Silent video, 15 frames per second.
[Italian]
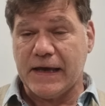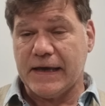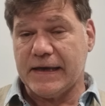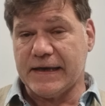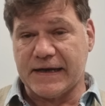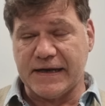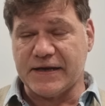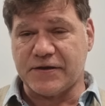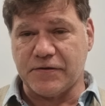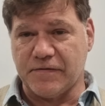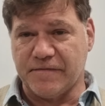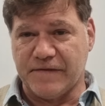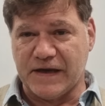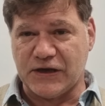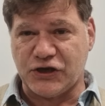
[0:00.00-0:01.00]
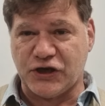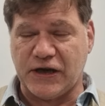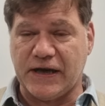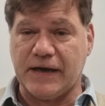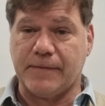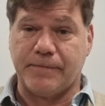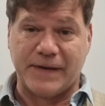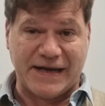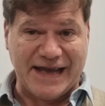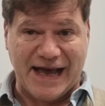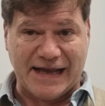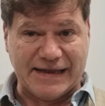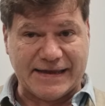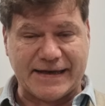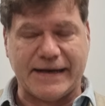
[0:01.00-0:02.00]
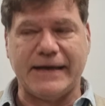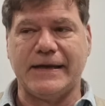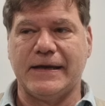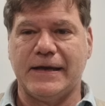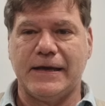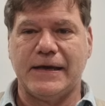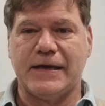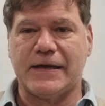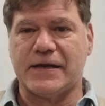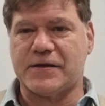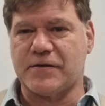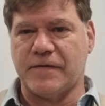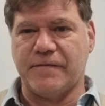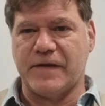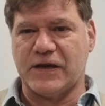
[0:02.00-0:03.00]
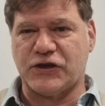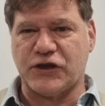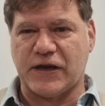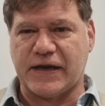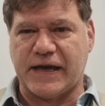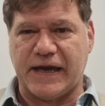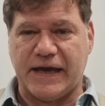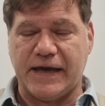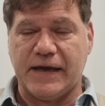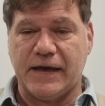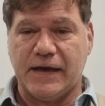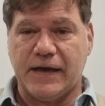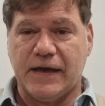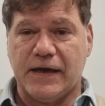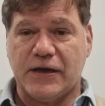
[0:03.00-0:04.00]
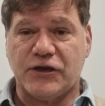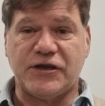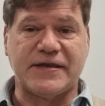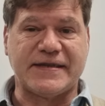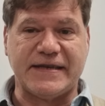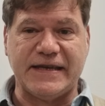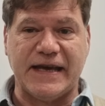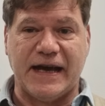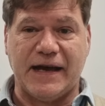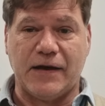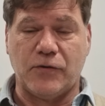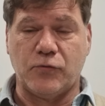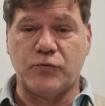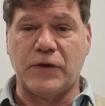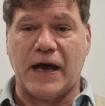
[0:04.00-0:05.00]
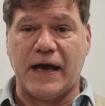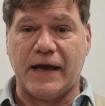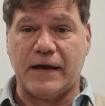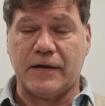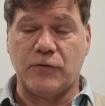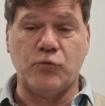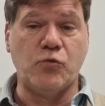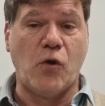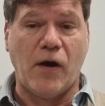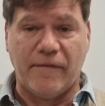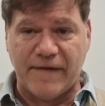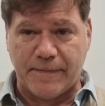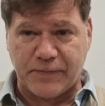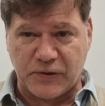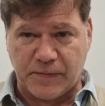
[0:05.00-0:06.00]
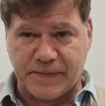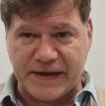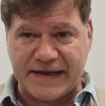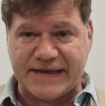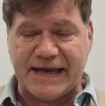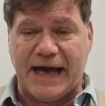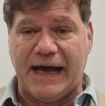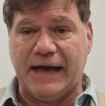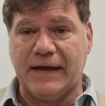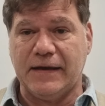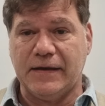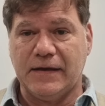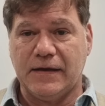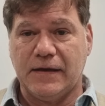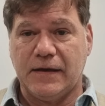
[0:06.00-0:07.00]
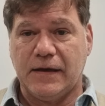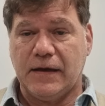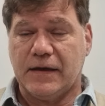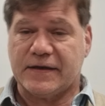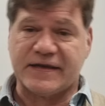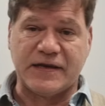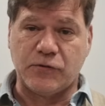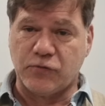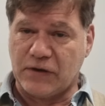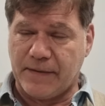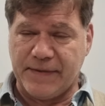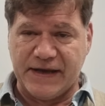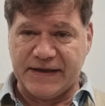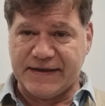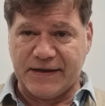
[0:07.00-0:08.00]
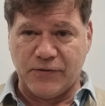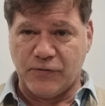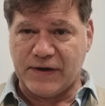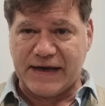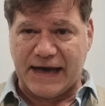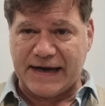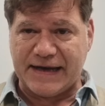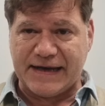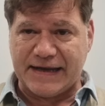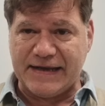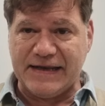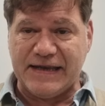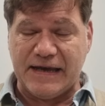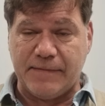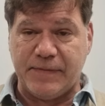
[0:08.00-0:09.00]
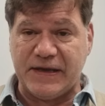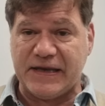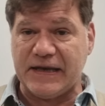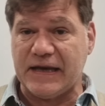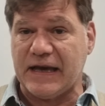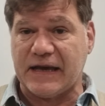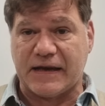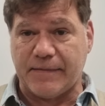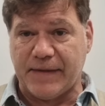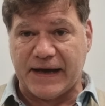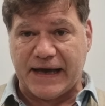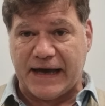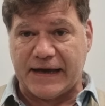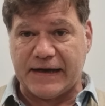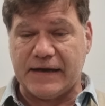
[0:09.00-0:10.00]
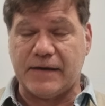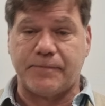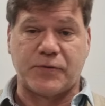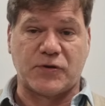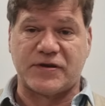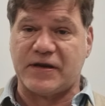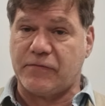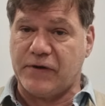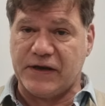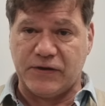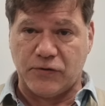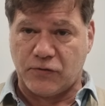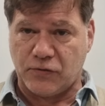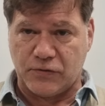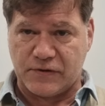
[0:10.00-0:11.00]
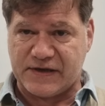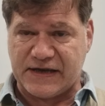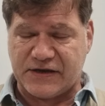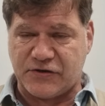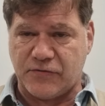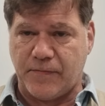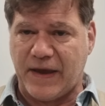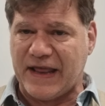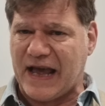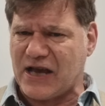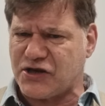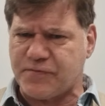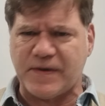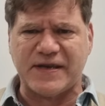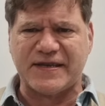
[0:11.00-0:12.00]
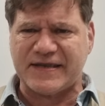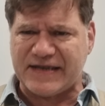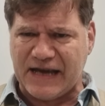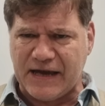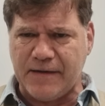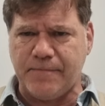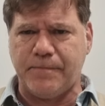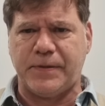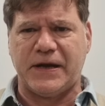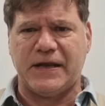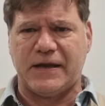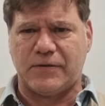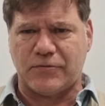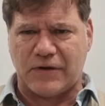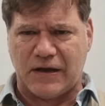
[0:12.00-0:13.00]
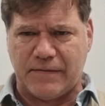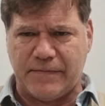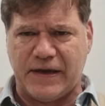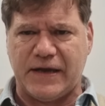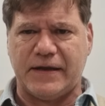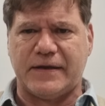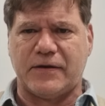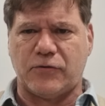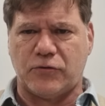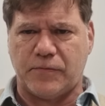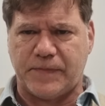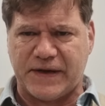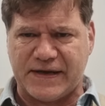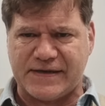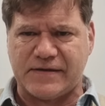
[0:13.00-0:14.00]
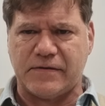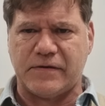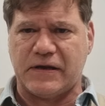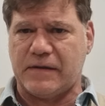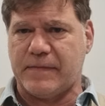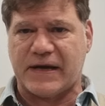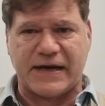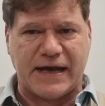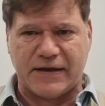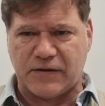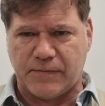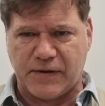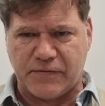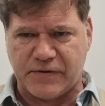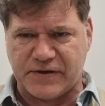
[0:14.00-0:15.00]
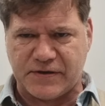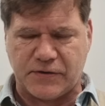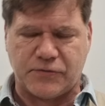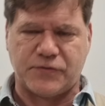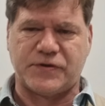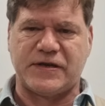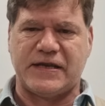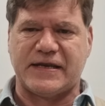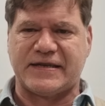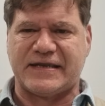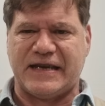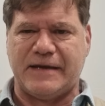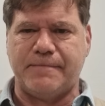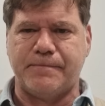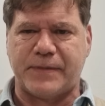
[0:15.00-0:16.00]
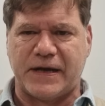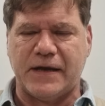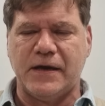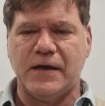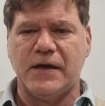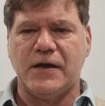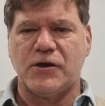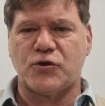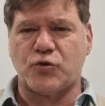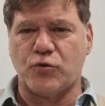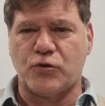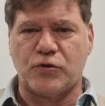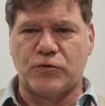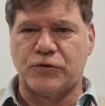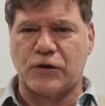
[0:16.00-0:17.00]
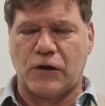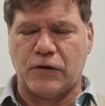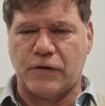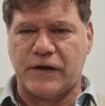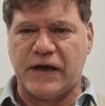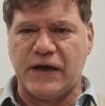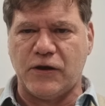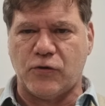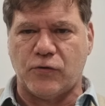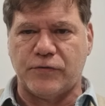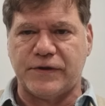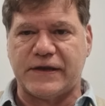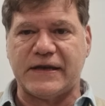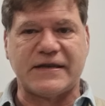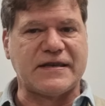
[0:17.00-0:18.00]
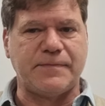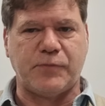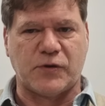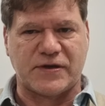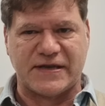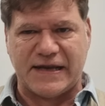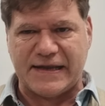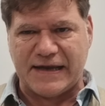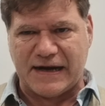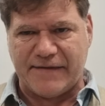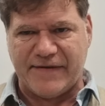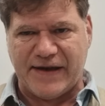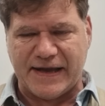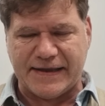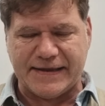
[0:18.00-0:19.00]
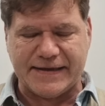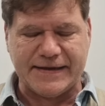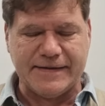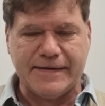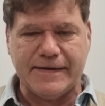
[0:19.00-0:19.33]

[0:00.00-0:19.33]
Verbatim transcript: Il rischio invece per gli altri, il rischio invece che ci sia una nuova proprietà sicuramente non carica di debiti e che magari proseguendo con lo stesso management, sempre naturalmente con operazioni di mercato, ma questo è così da sempre, sul controllo dei conti si possa andare avanti.